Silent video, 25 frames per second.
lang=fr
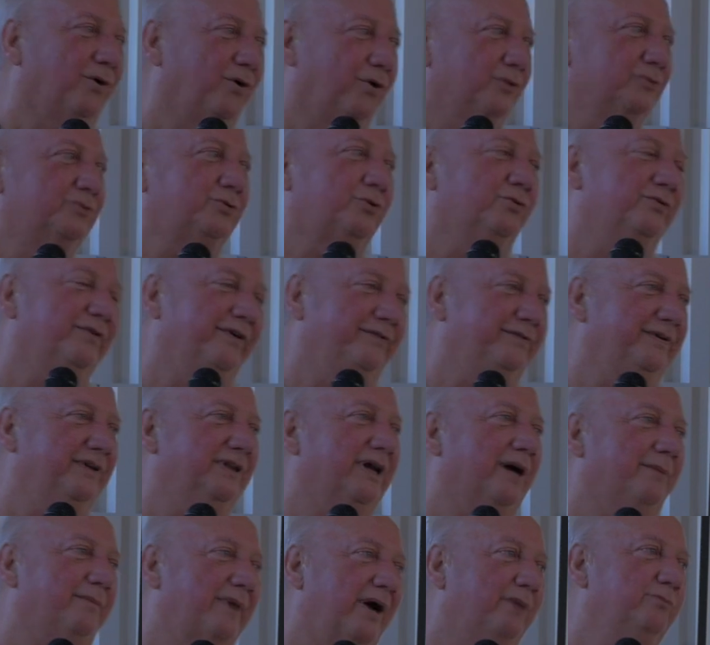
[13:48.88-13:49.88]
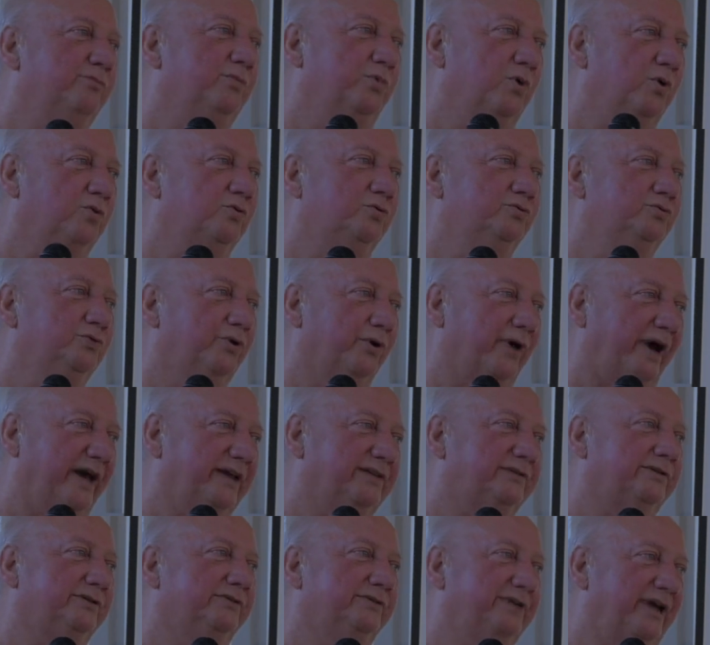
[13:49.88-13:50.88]
on trouve évidemment beaucoup de
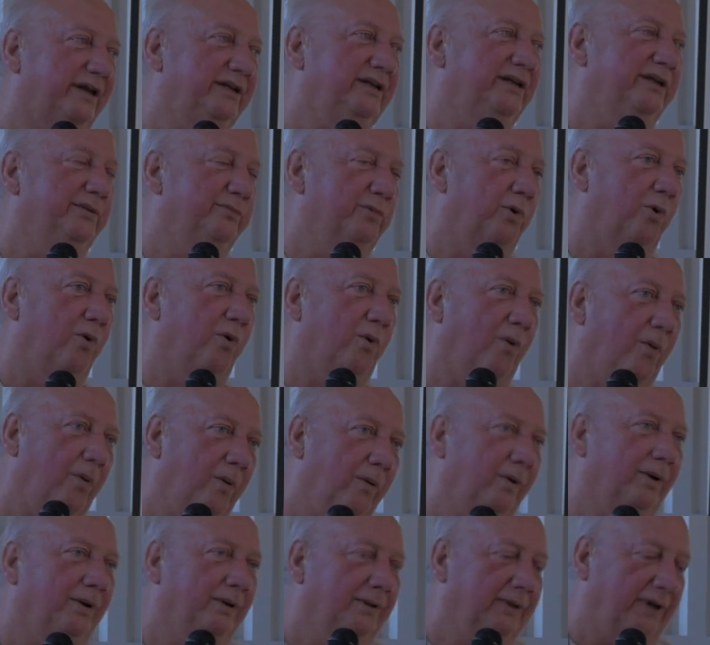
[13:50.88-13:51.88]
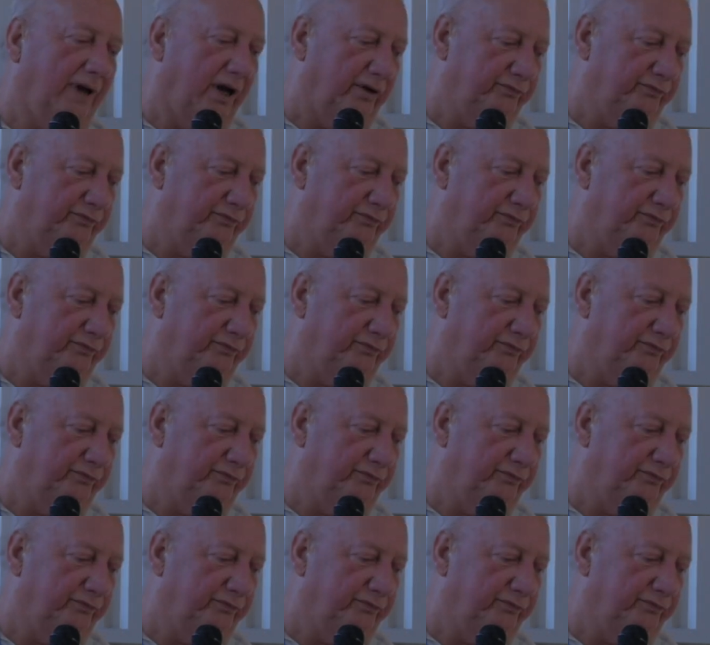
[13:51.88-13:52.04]
restes d'animaux à